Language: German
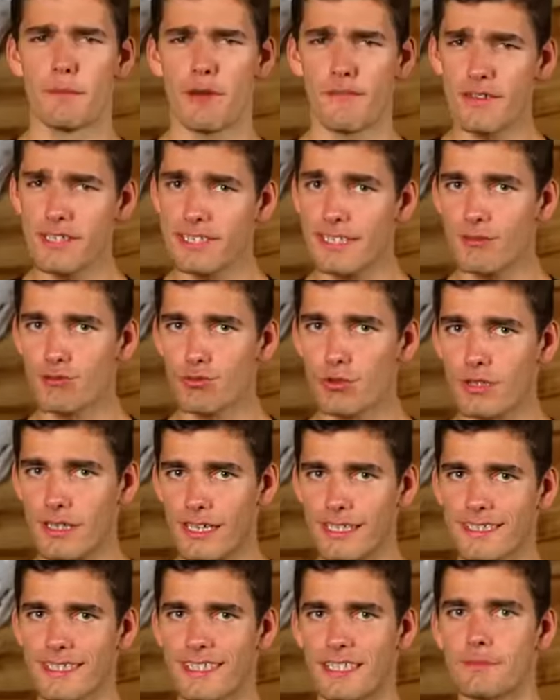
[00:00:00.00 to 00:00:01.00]
Bei vielen
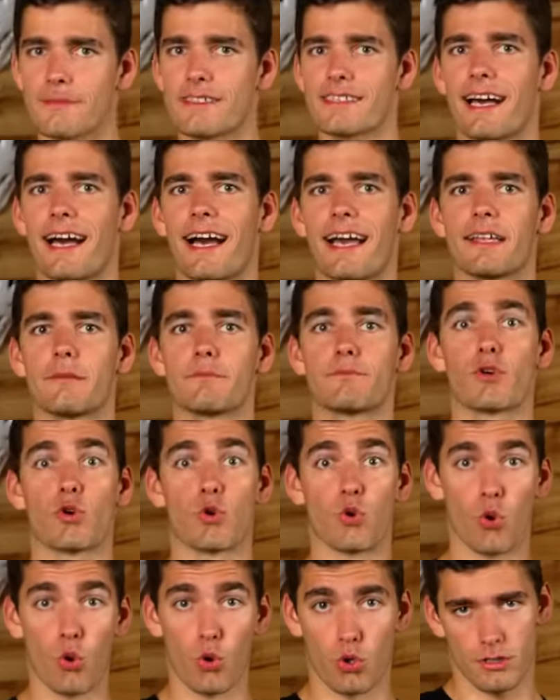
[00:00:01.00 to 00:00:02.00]
Enduro-Rennen gibt es ein
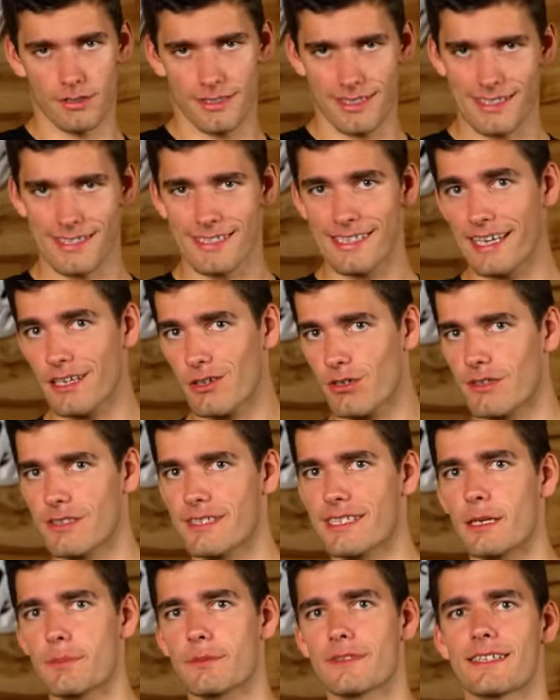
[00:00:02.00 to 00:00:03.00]
Prolog. Das ist ein
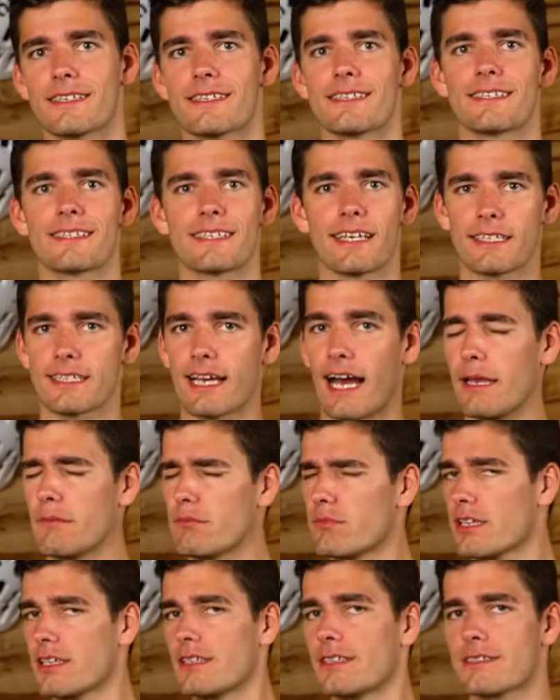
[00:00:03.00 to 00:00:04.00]
Konzept, das sich seit
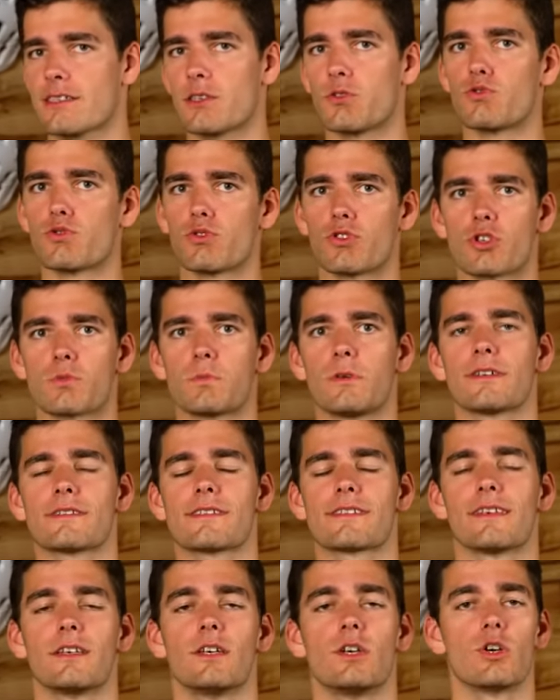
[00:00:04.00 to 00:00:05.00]
Anbeginn des
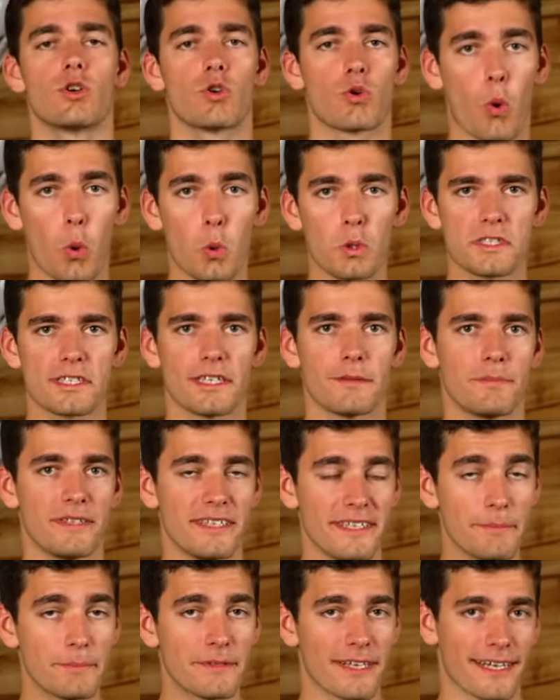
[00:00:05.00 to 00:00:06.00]
Endurosports großer
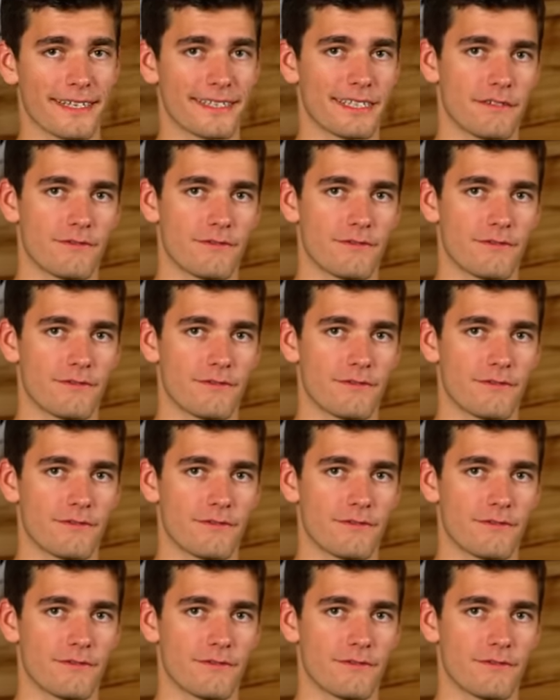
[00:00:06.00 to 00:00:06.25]
Beliebtheit